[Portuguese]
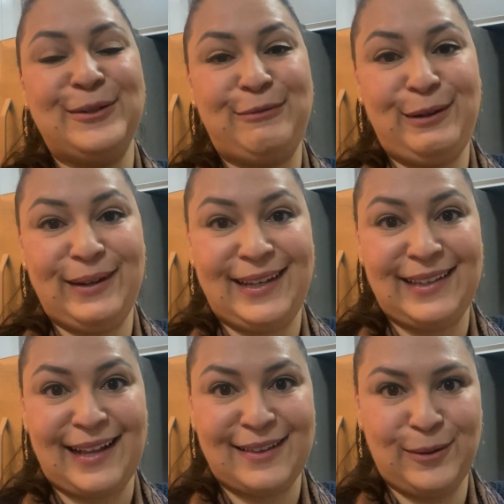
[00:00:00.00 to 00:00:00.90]
o frio aqui
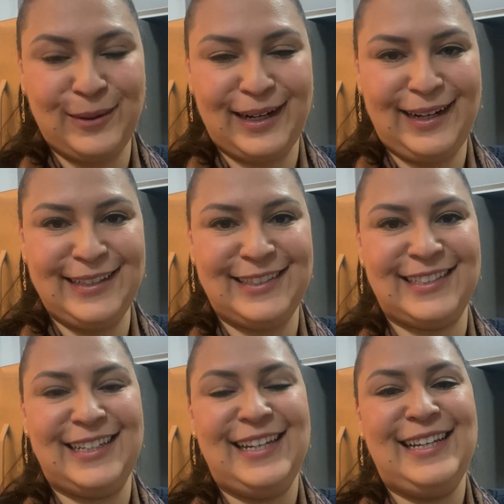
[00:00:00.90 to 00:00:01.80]
tá tão
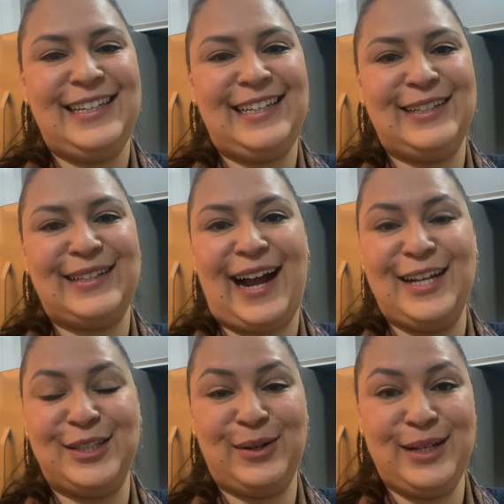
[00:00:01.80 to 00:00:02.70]
grande que o
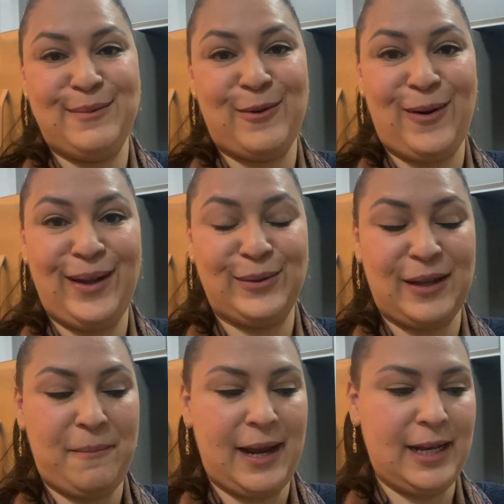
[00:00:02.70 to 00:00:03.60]
Dart não animou, eu
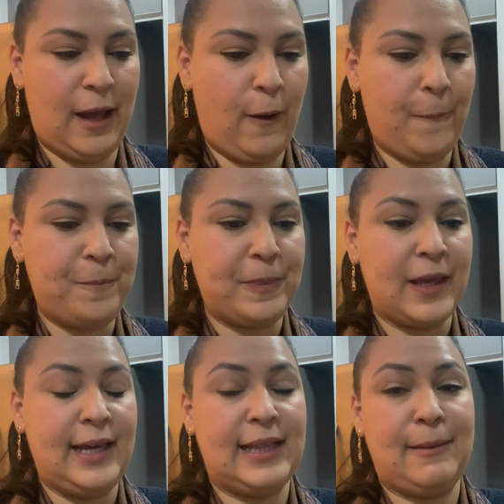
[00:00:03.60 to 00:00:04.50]
também não,
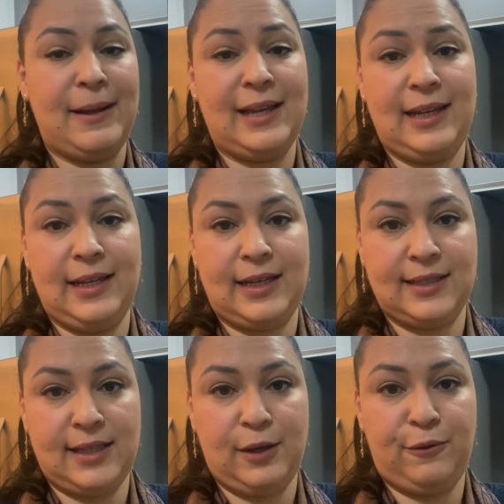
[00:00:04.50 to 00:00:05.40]
e também teria que
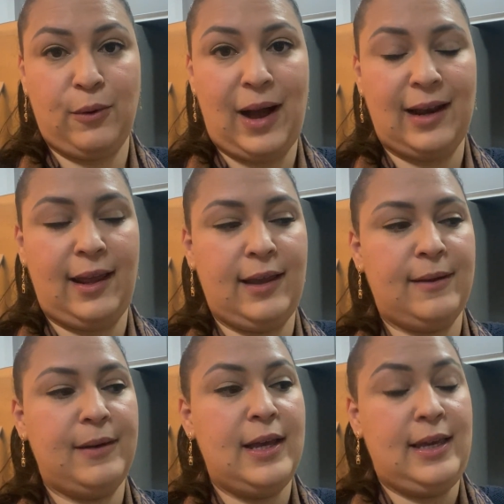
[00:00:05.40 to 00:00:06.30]
acender o fogão a
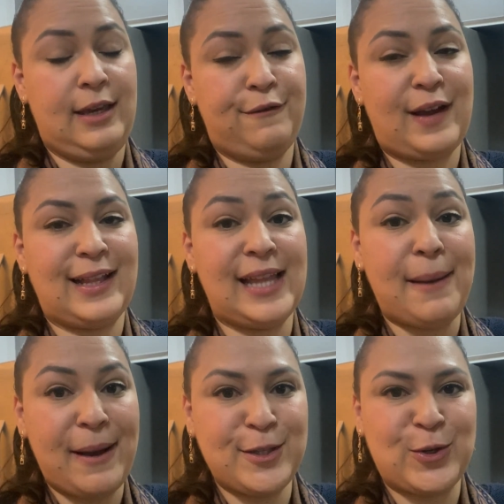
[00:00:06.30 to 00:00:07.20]
lenha. Ia ficar até
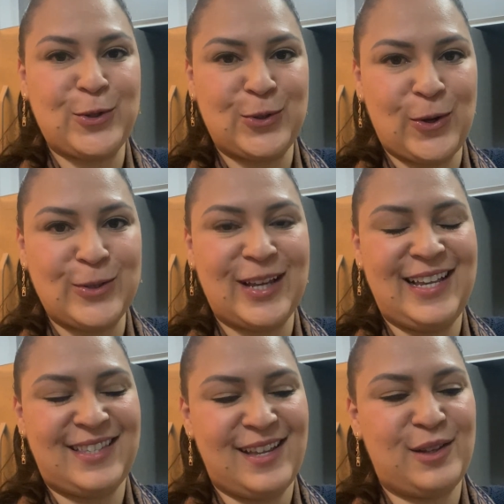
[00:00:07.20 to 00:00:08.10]
mais gostoso a
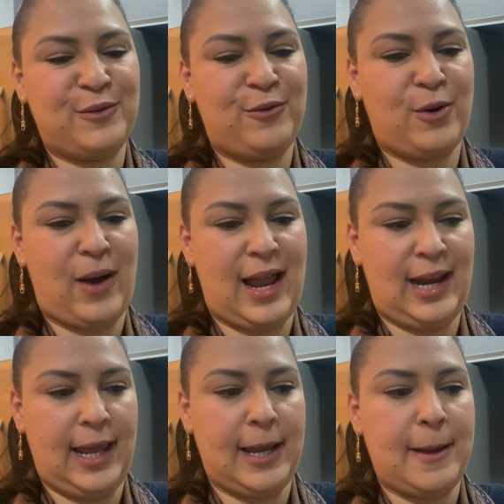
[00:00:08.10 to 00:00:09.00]
receita no fogão a
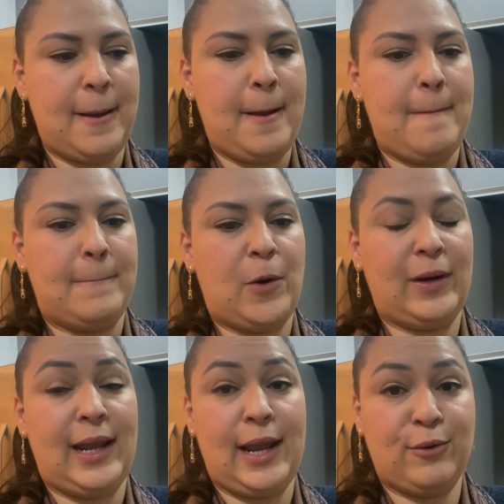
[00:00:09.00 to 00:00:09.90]
lenha,
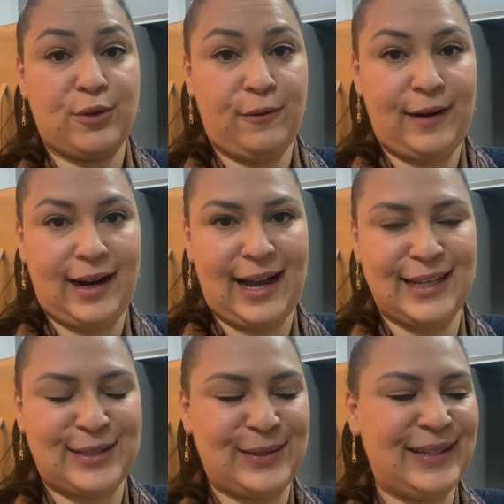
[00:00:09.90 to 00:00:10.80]
porém eu sou um
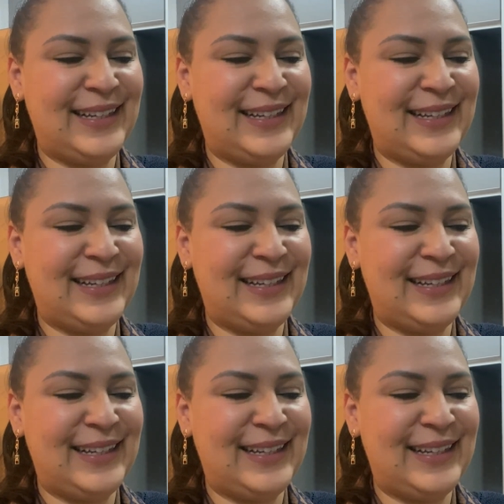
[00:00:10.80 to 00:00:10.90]
fracasso.